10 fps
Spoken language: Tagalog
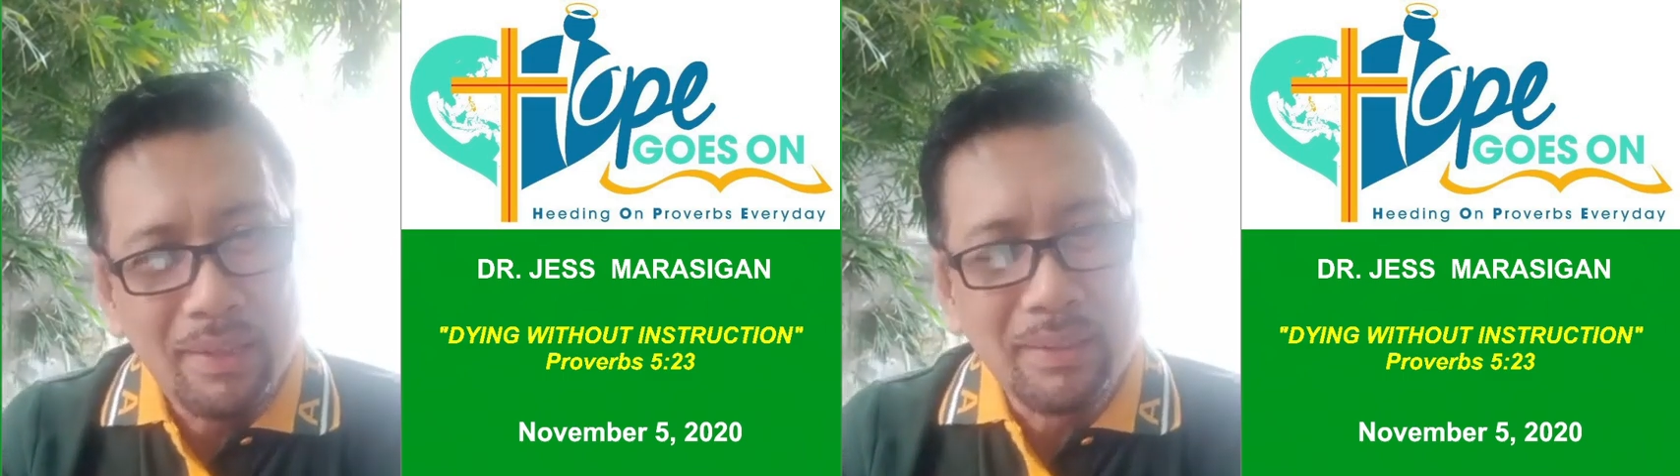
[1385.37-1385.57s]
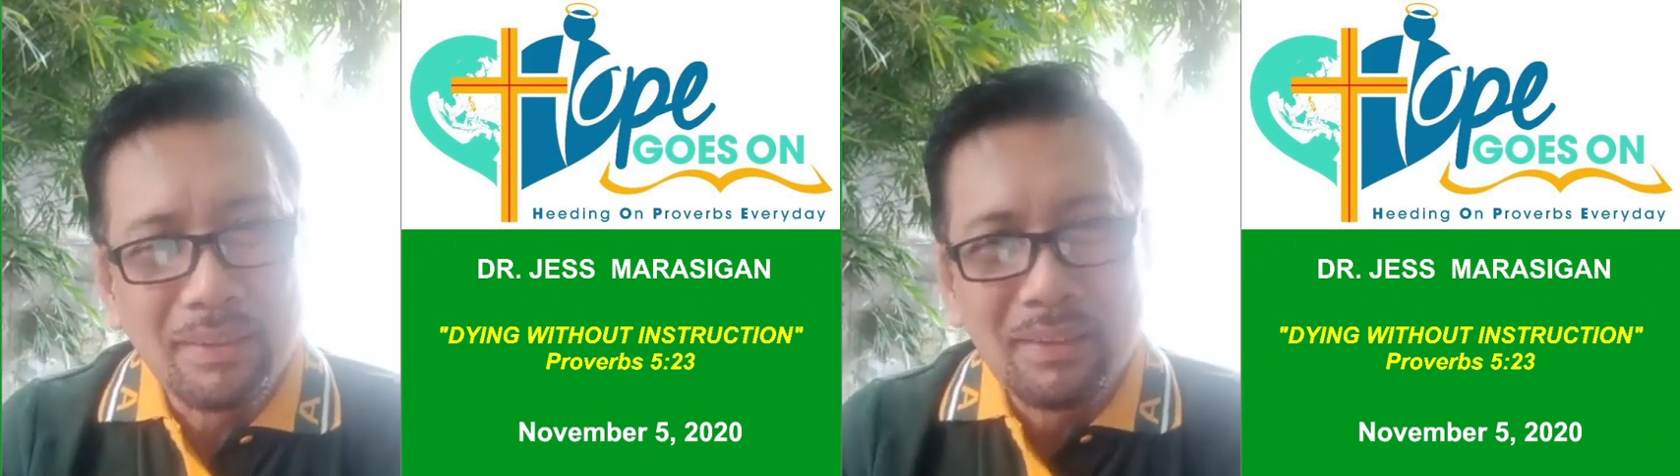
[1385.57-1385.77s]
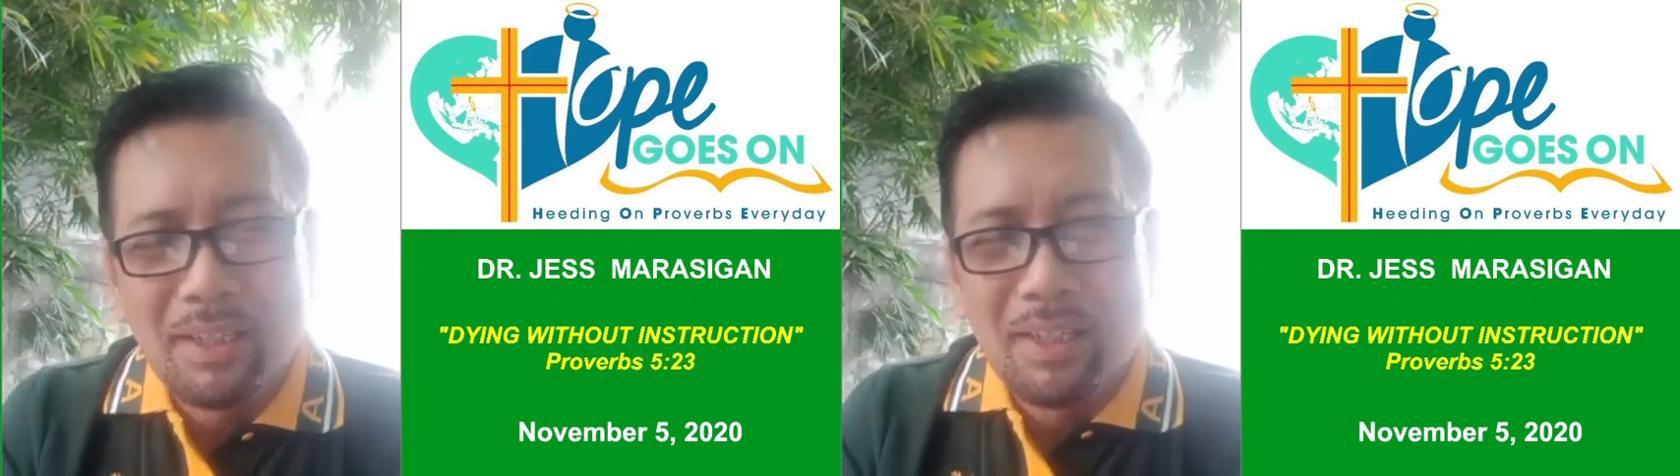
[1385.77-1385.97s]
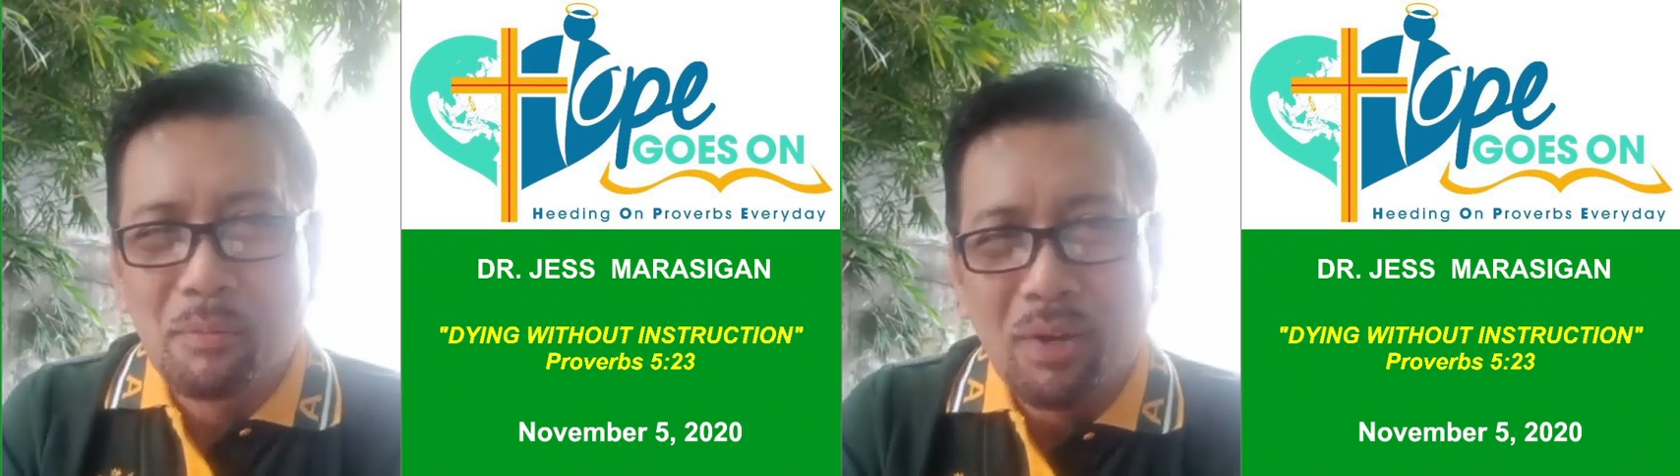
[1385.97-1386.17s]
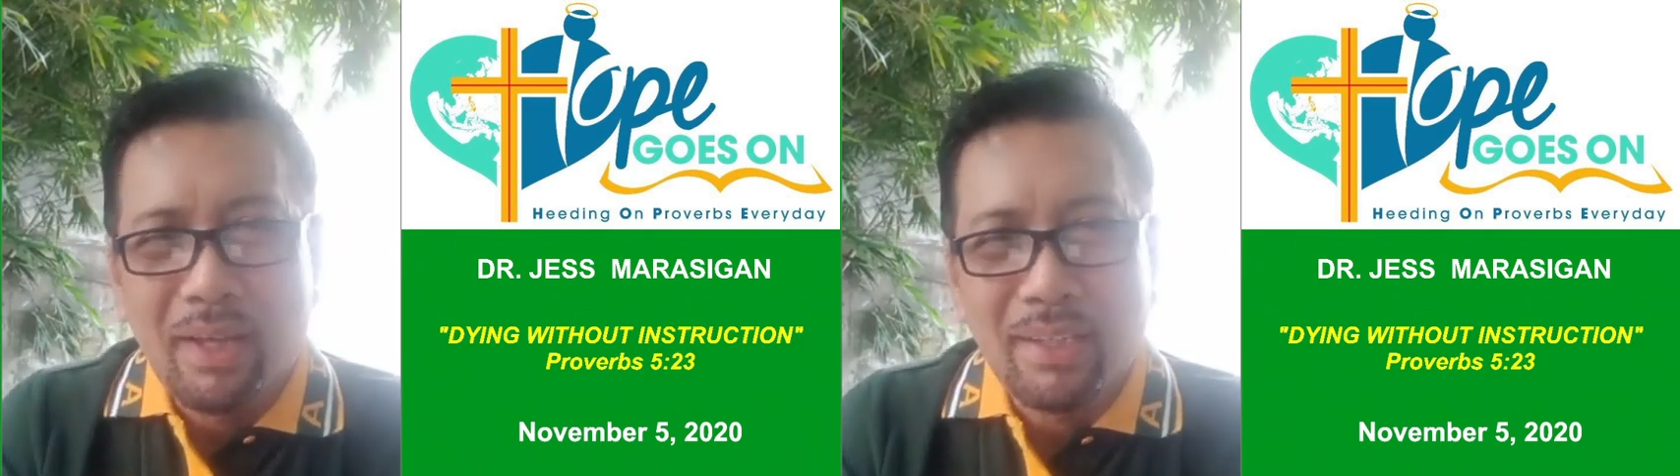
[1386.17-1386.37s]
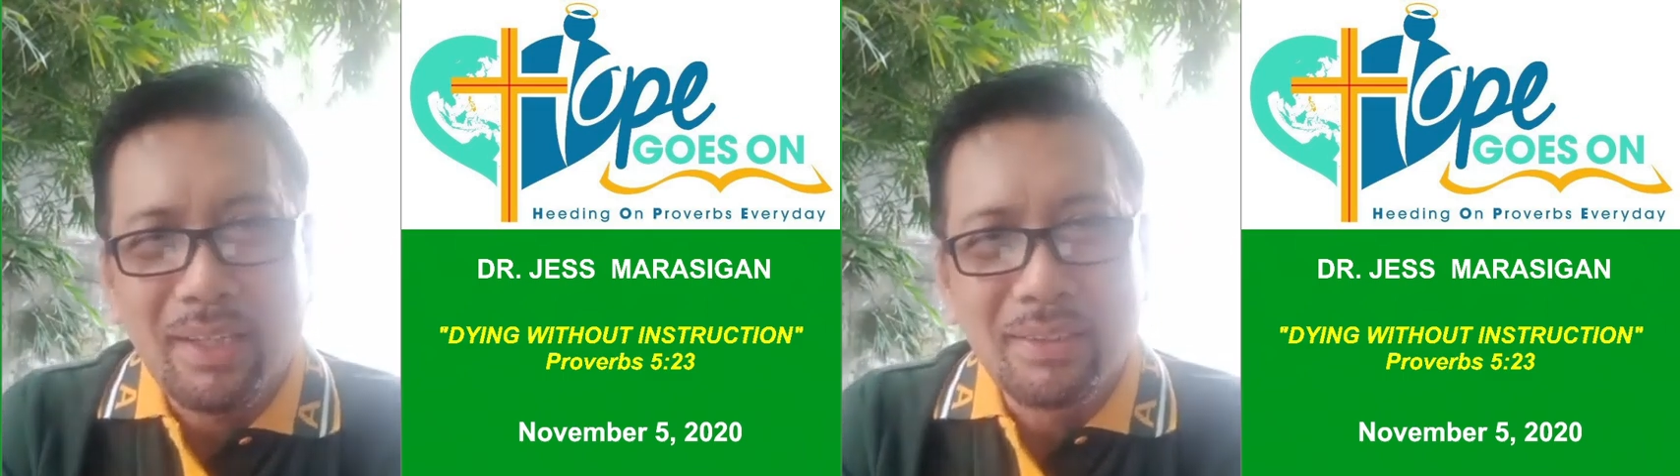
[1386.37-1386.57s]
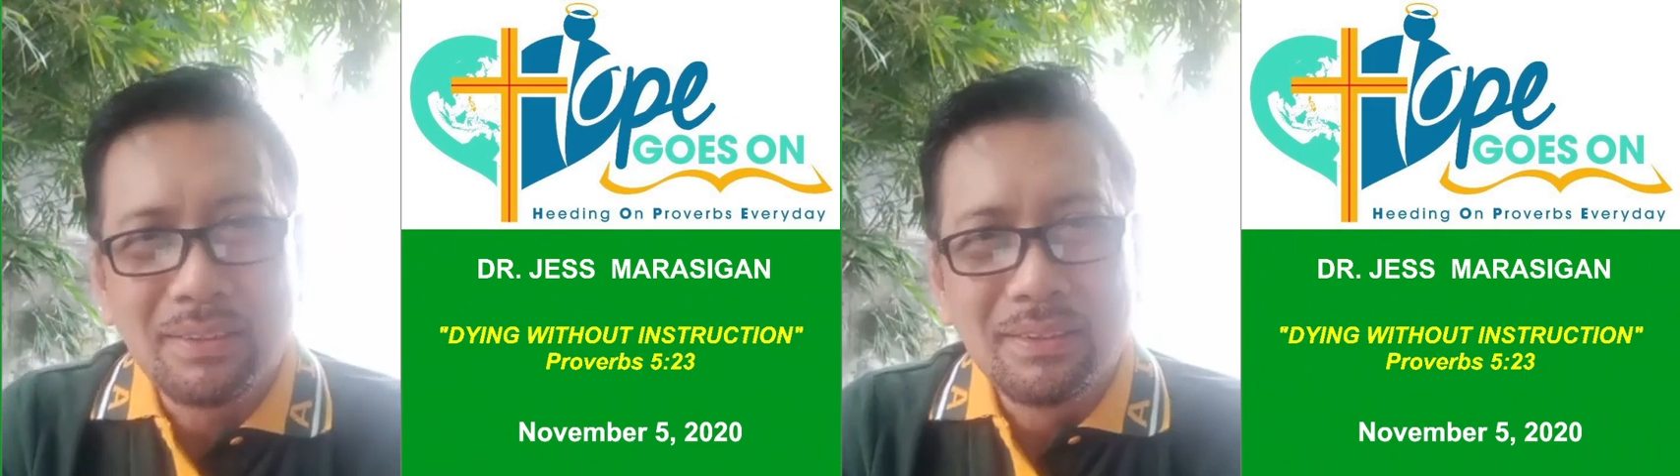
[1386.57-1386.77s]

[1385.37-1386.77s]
ng kabuhayan,